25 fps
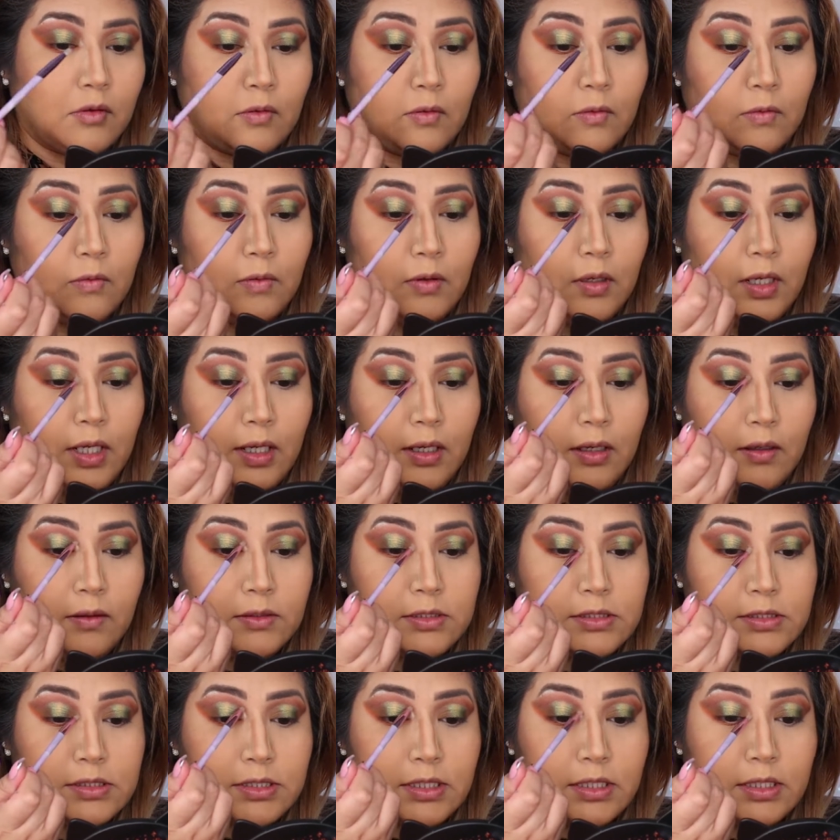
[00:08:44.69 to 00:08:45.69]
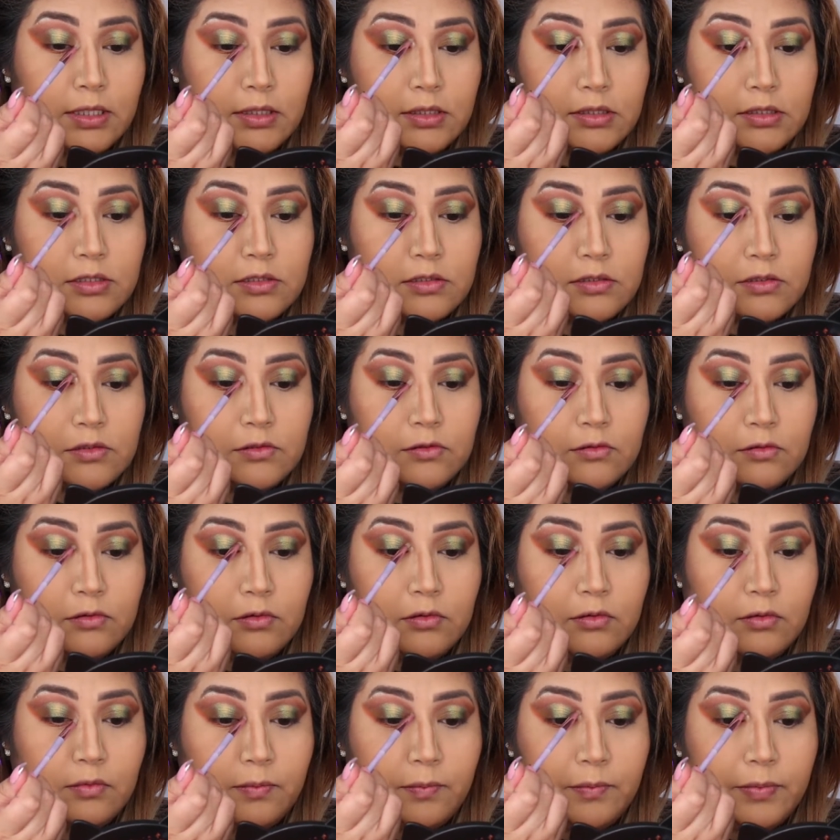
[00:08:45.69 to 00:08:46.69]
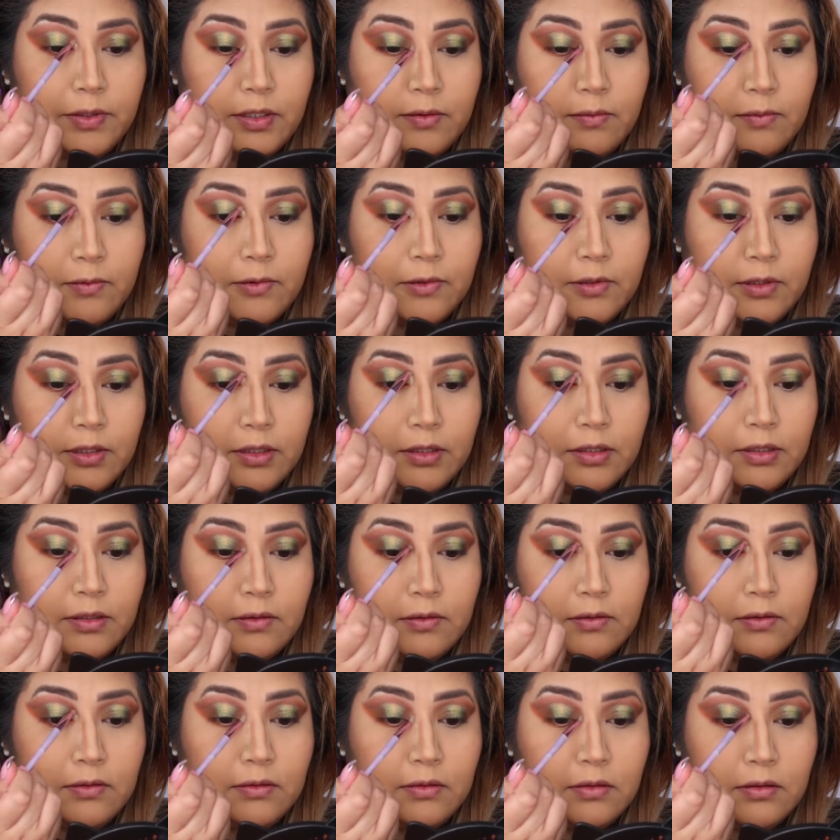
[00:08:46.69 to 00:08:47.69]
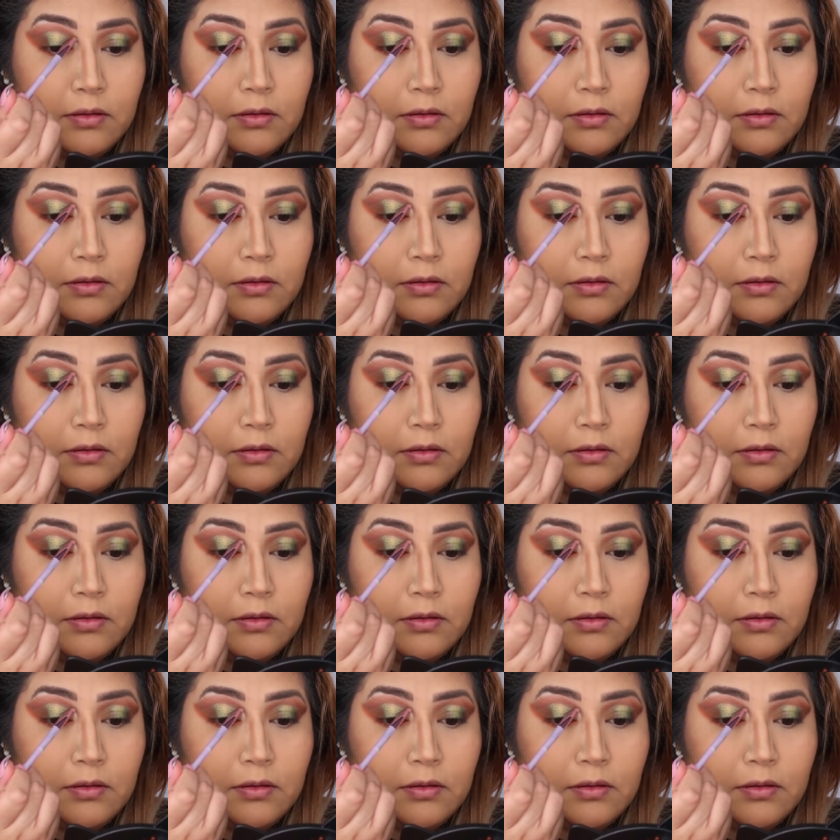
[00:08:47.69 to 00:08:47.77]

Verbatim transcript: Wow, está súper bonito.